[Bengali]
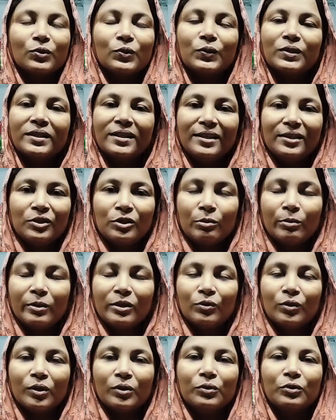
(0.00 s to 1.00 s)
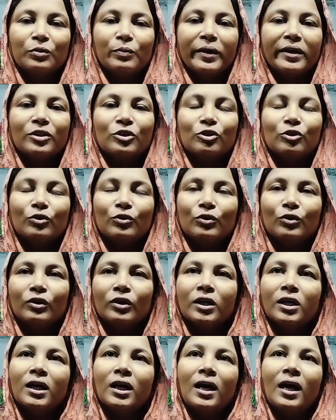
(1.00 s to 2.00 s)
করছি সবাই দোয়া করো মায়ের জন্য
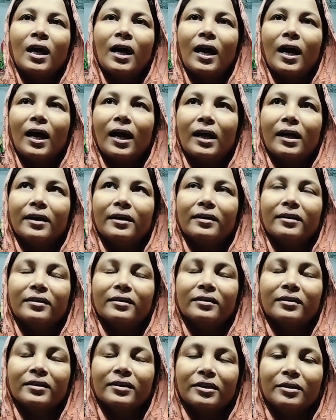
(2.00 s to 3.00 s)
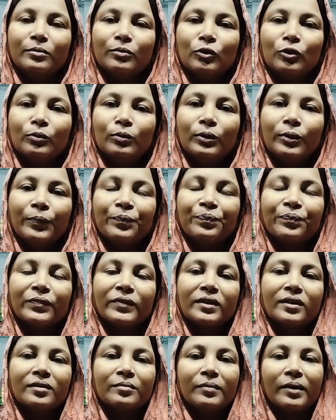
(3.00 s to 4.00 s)
আর কি বলবো
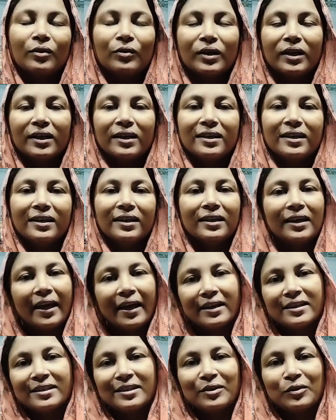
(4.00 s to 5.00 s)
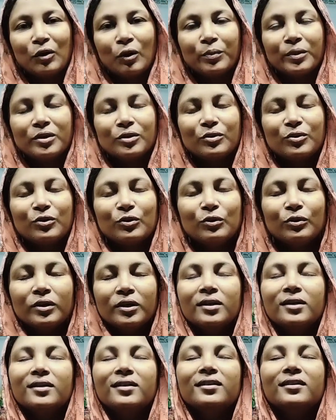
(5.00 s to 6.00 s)
ভালো লাগলে লাইক শেয়ার কমেন্ট করো
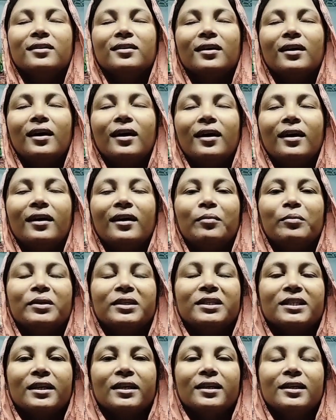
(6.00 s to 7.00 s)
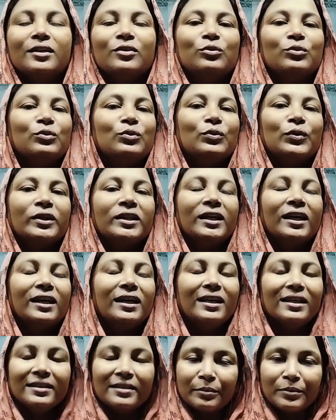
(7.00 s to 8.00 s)
আর আমার চ্যানেলে নতুন হয়ে
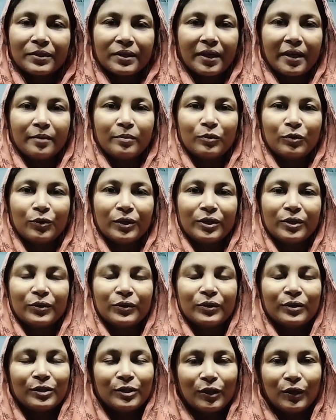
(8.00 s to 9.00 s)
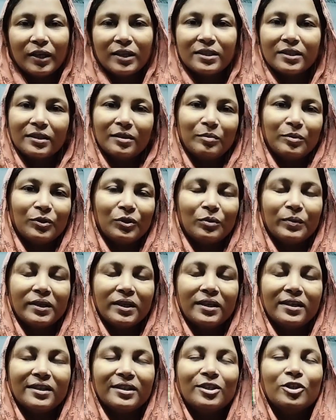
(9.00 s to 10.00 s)
থাকলে সাবস্ক্রাইব করে দিও চলো আজকের মতন
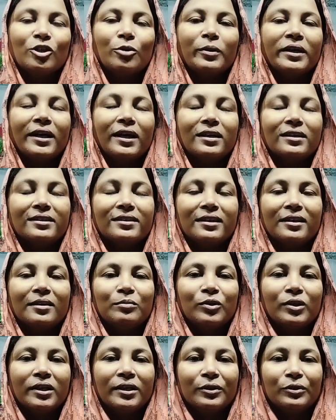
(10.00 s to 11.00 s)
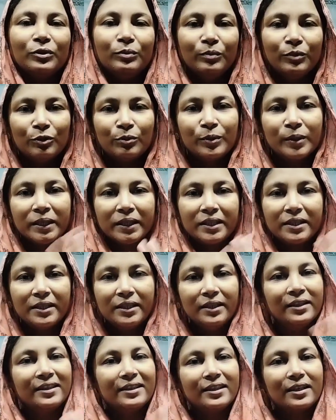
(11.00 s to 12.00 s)
বিদায় নিচ্ছি সবাইকে আসসালামু আলাইকুম শুভরাত্রি
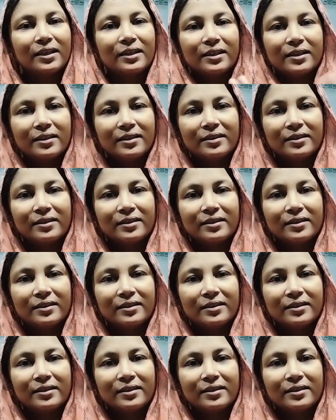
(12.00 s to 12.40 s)
টাটা